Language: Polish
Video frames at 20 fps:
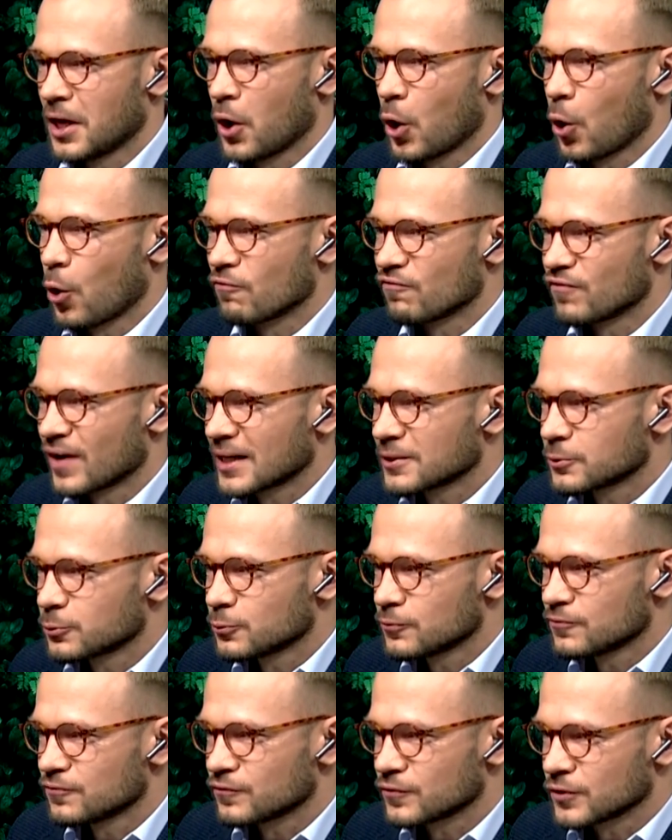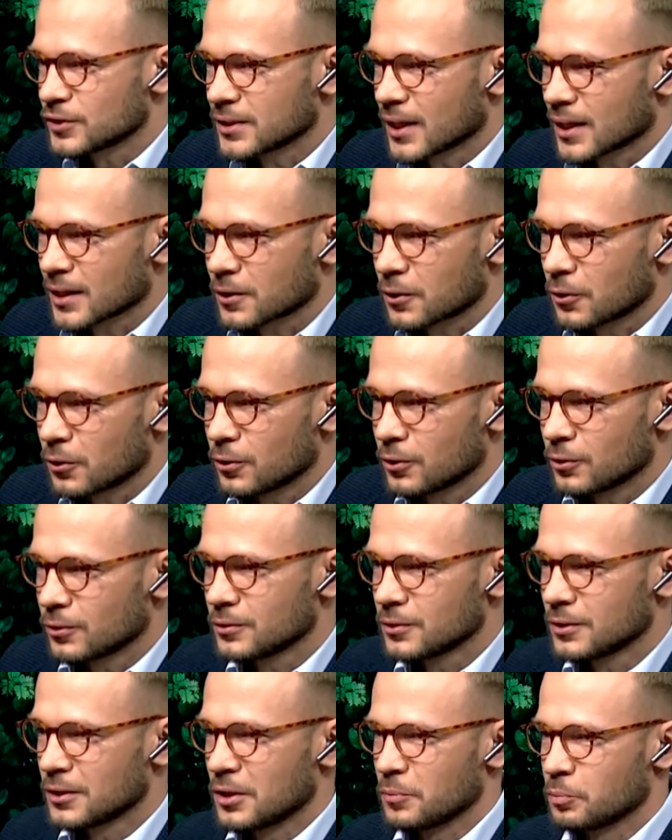owadów jako
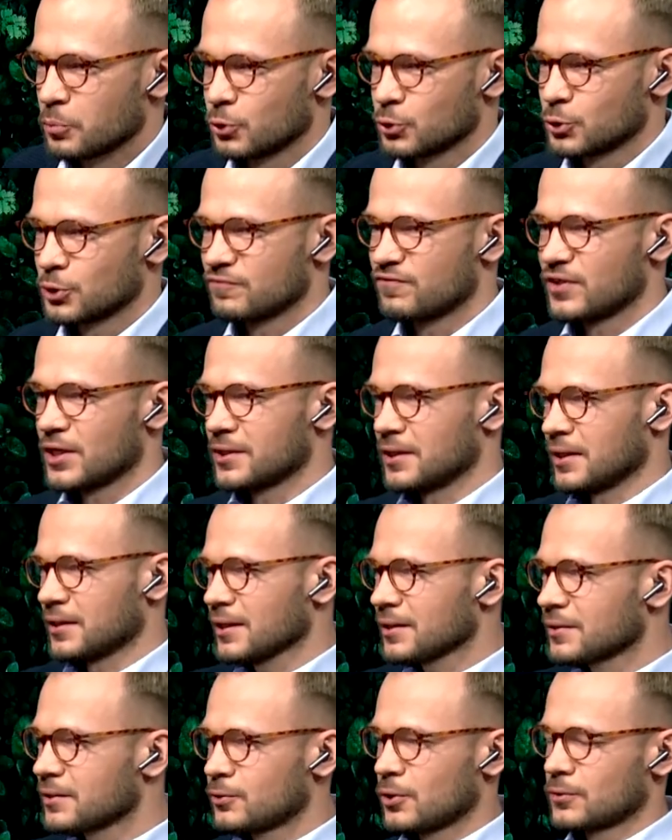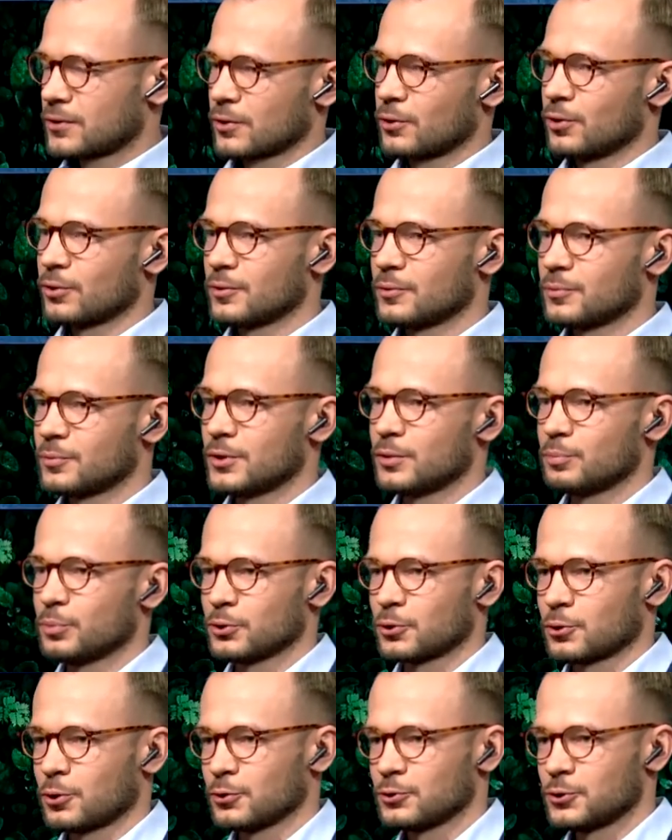pożywienia. Jak ty do tego
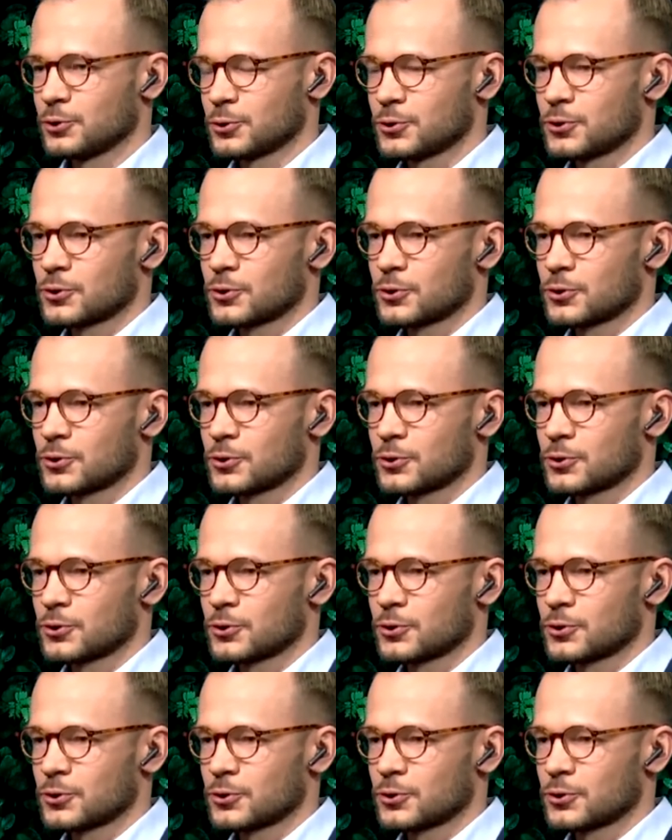podchodzisz?